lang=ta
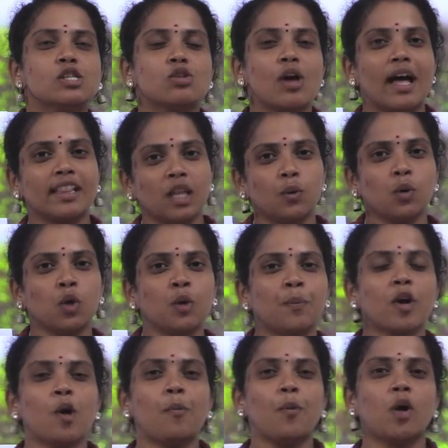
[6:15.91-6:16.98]
ஸோ அந்த ஊர்
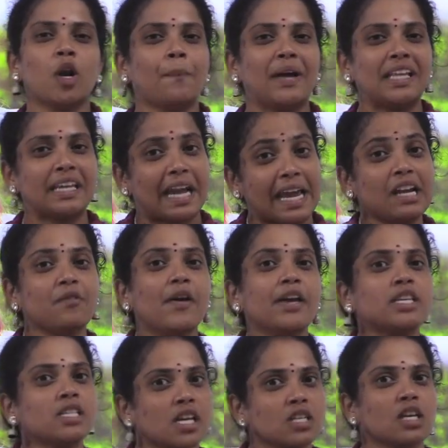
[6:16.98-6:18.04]
பக்கம் போகிறப்ப ரயில்வே
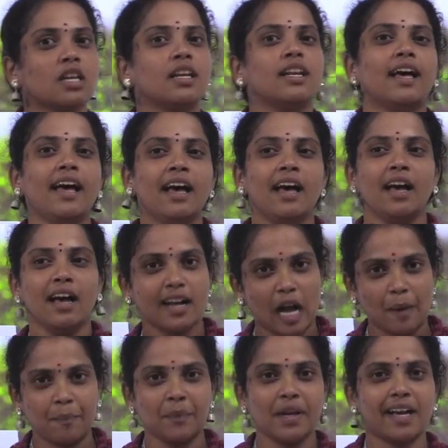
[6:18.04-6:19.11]
ஸ்டேஷனில்
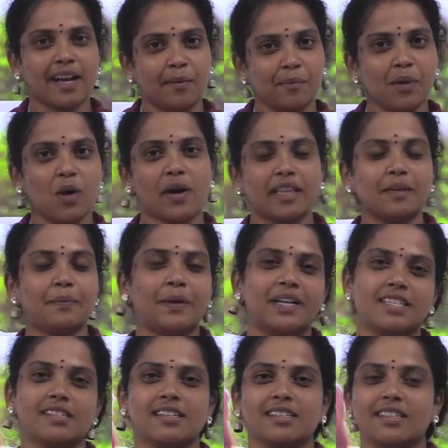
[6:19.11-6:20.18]
கம்பிக்கு கம்பி உட்காந்து
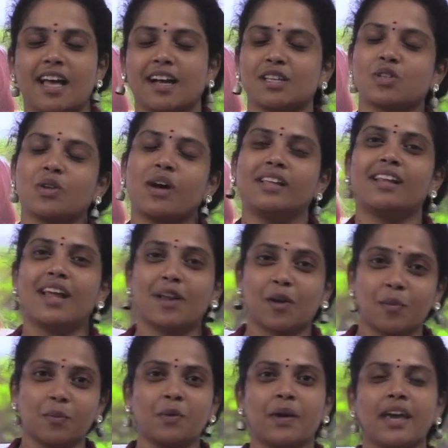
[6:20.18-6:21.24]
படிச்சுட்டு இருந்தாங்க ஸோ அதெல்லாம்
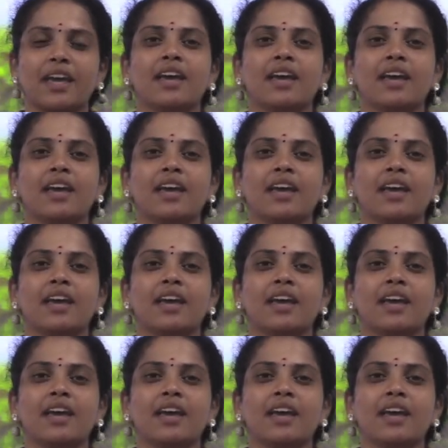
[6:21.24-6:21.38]
ரொம்பவே